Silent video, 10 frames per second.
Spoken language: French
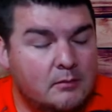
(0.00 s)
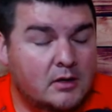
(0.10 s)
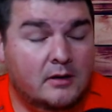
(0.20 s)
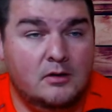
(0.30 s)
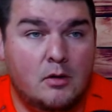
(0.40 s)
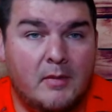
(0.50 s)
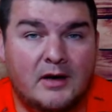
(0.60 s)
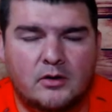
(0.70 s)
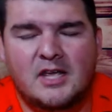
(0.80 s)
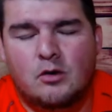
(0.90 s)
euh,
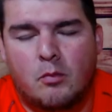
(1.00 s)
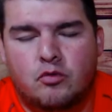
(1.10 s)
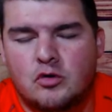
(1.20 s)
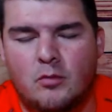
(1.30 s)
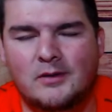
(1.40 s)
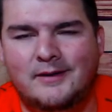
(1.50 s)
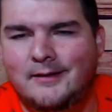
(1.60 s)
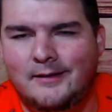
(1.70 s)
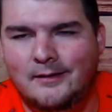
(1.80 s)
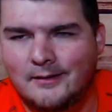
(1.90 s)
il y a beaucoup de monde
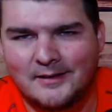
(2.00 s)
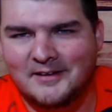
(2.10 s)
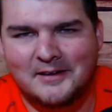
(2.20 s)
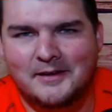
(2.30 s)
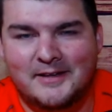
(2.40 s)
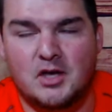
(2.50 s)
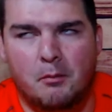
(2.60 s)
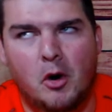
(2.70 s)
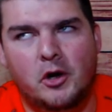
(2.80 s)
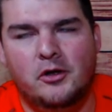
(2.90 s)
qui, qui se
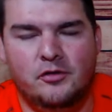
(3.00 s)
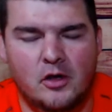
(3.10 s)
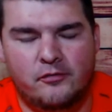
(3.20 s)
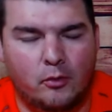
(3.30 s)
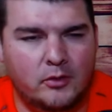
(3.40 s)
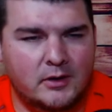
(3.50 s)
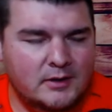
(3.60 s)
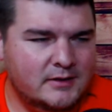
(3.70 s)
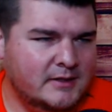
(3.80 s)
moque de Ford.